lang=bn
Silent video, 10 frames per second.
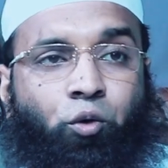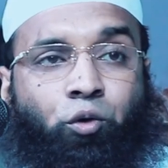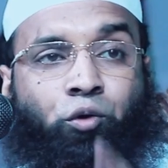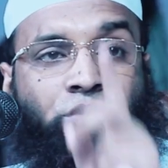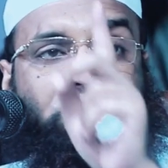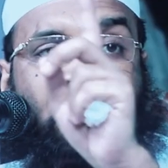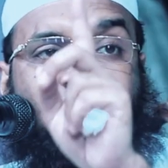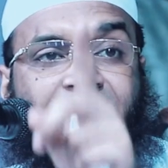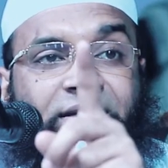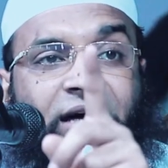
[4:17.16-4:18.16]
কোন
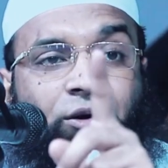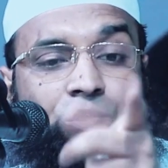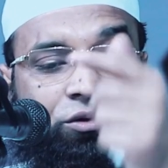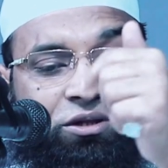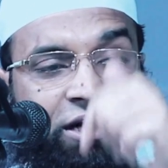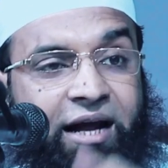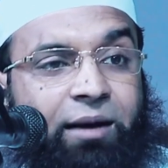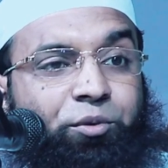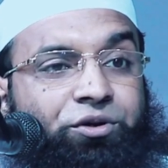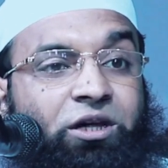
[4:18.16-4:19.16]
দায়ী যেন
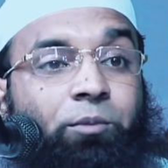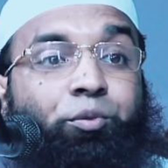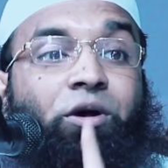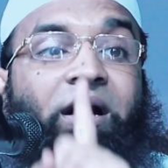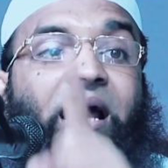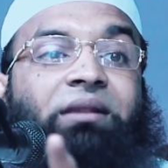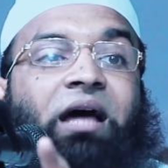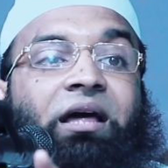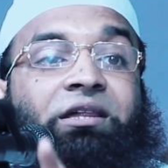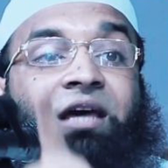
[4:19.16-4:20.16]
চেয়ারে বসে ভুলে না
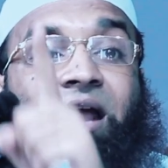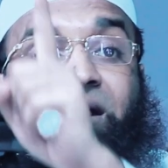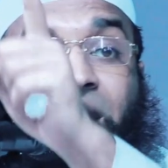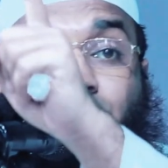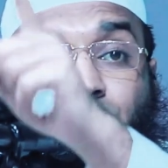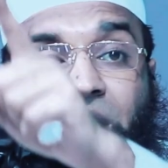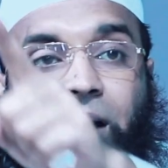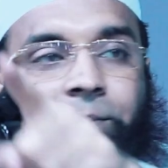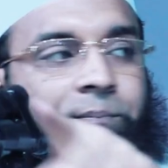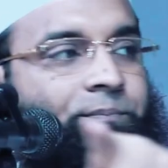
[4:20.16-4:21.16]
যায় সে আল্লাহর গোলাম